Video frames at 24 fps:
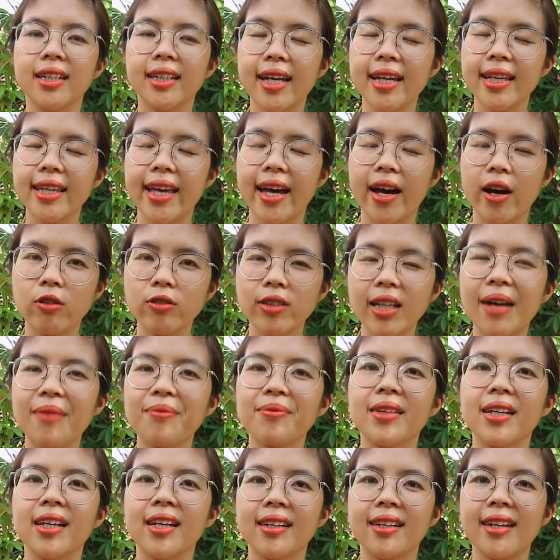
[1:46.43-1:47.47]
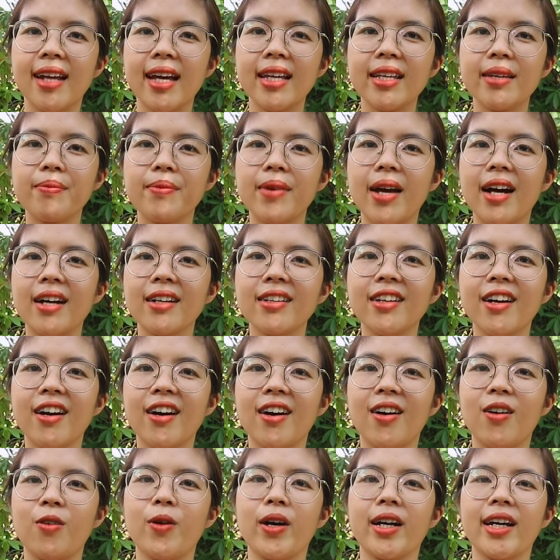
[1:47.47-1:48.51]
các nhà hảo tâm đã giúp đỡ
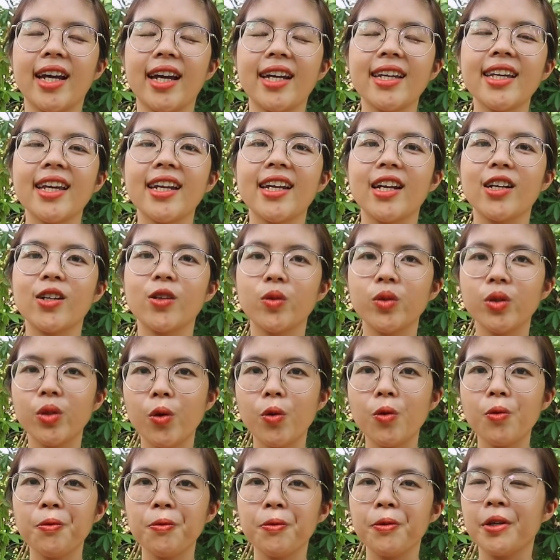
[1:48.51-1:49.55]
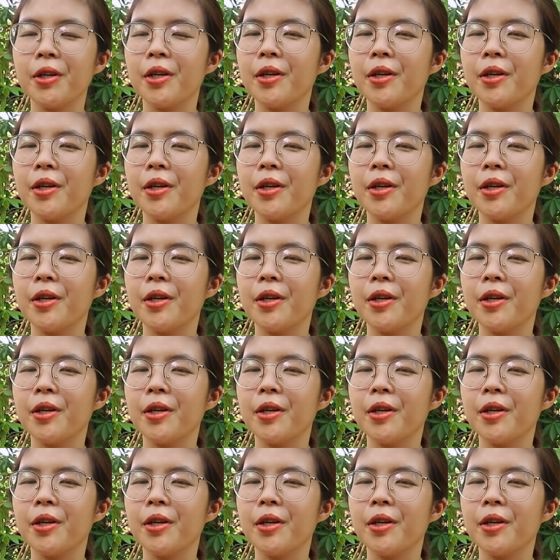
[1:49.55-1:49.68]
cho hoàn cảnh gia đình của chú.